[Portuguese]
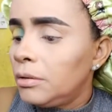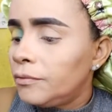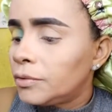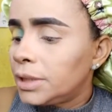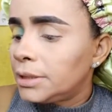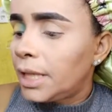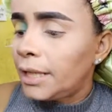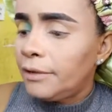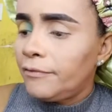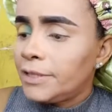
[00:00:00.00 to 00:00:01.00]
vou tentar
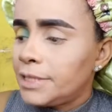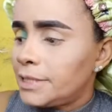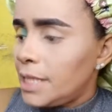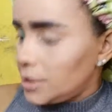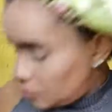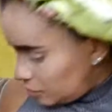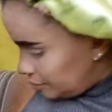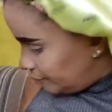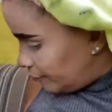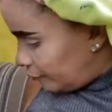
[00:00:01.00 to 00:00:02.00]
aqui ver se esse azul
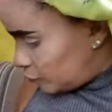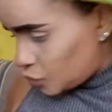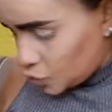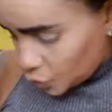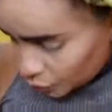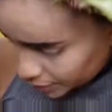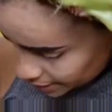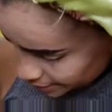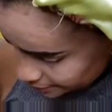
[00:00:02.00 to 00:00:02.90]
funciona.